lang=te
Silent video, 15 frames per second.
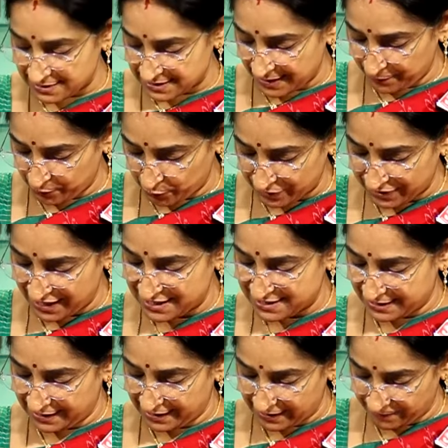కాసేపు
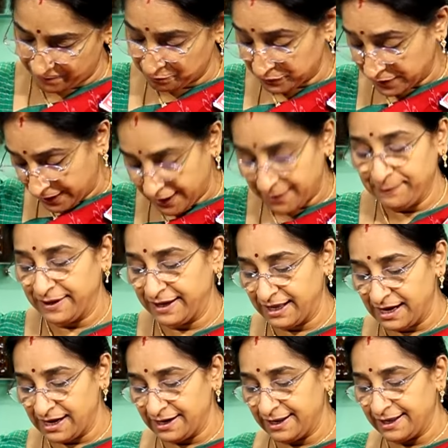వదిలేసేయాలి ఈ
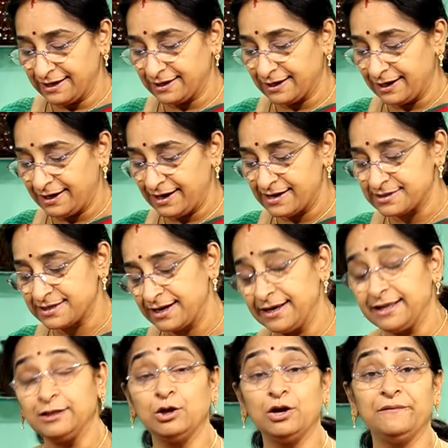మిగిలిన ఇంగ్రీడియంట్స్
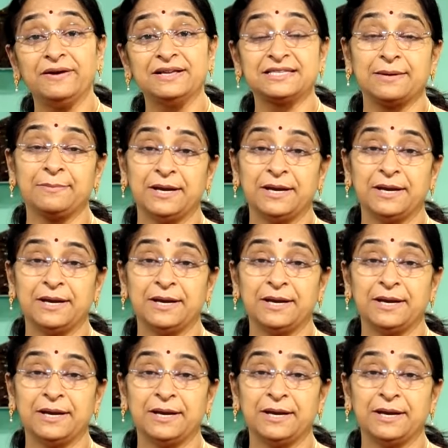అన్ని ఇందులో వేసే